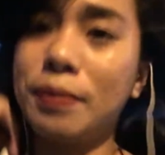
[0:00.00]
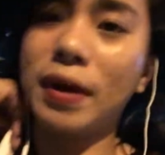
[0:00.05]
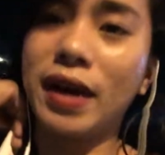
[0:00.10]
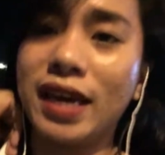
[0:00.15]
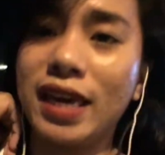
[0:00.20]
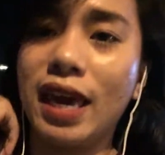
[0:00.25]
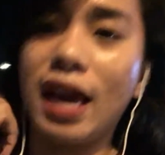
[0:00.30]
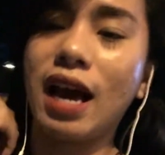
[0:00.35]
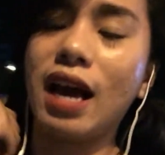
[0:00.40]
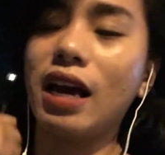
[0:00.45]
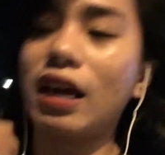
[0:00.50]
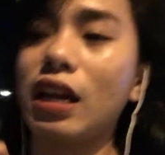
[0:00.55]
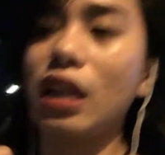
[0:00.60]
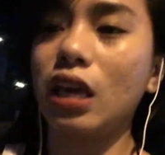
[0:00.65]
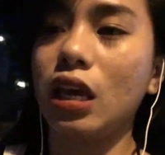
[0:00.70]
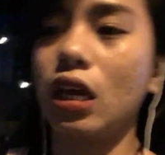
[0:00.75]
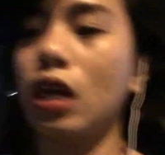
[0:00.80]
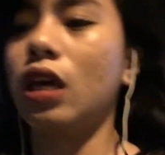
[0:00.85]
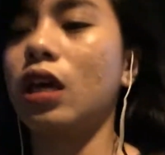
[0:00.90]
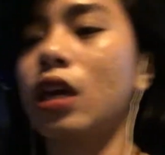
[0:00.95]

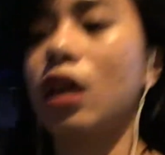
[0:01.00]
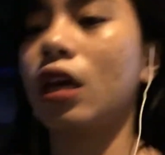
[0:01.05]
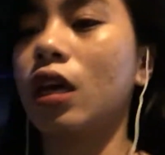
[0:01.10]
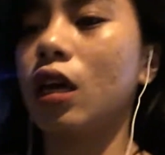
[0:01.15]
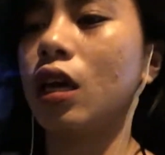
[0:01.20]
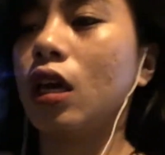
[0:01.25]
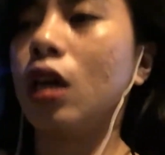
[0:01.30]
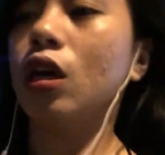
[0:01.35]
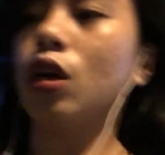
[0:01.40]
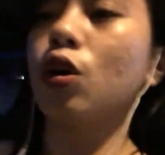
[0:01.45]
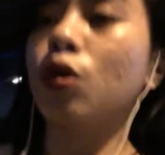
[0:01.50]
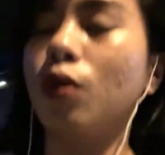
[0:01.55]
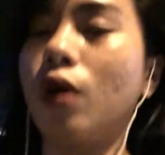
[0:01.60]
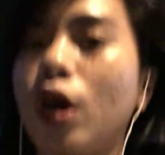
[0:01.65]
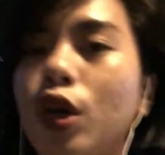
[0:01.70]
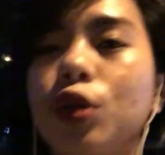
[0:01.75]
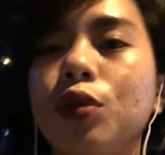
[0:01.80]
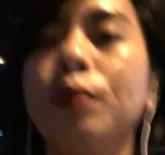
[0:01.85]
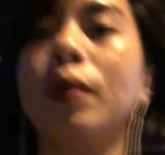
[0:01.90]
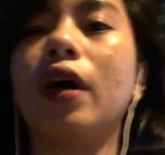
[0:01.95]
mangyari, kung
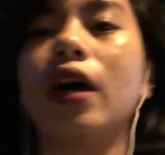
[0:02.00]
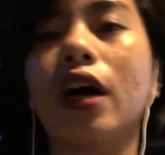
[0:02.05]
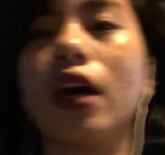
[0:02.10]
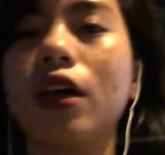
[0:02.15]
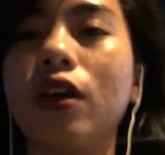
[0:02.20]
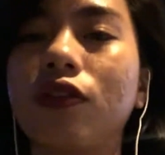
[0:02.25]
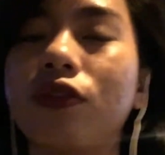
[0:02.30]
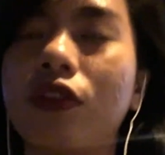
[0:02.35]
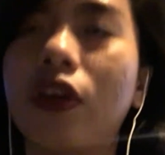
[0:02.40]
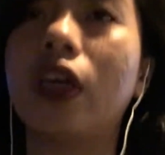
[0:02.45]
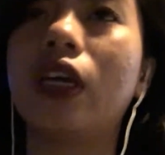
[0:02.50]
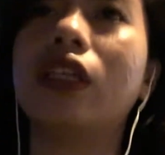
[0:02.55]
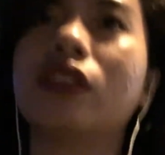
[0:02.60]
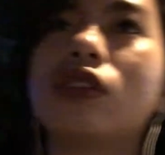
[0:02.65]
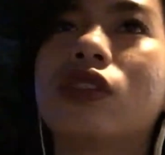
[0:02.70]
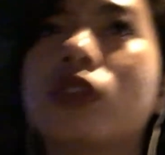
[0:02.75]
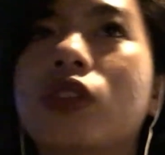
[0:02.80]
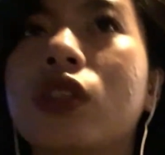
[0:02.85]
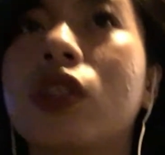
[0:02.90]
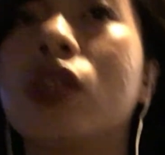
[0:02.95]
anong mga events